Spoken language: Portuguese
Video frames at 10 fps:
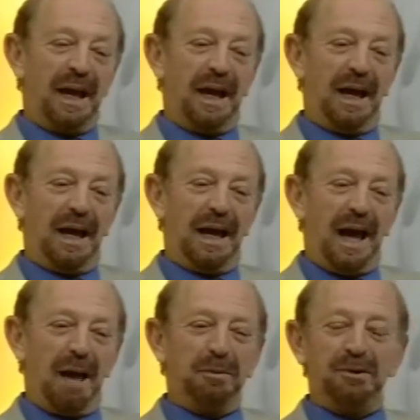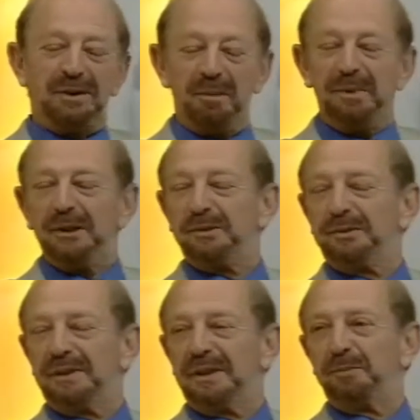Ah, há muito tempo que as,
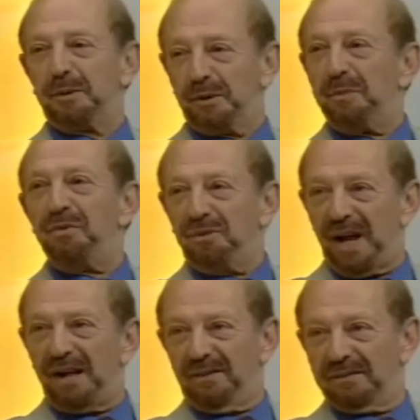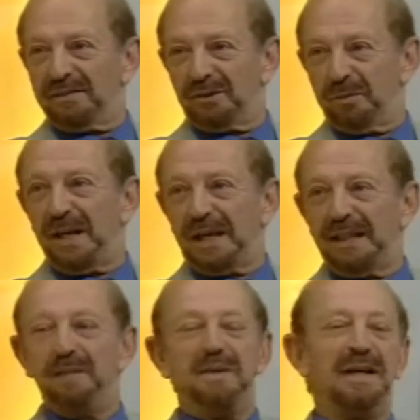que as, pessoas me falam sobre
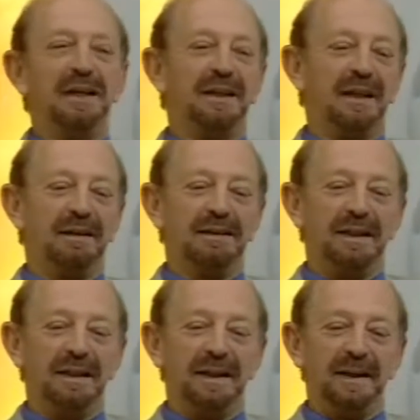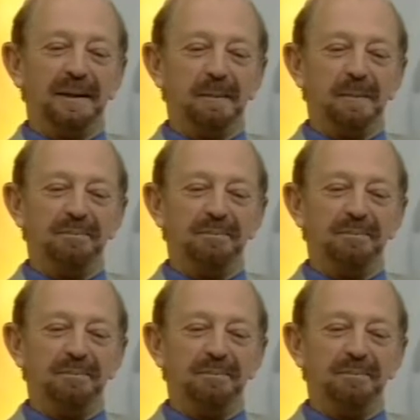academia e tal, e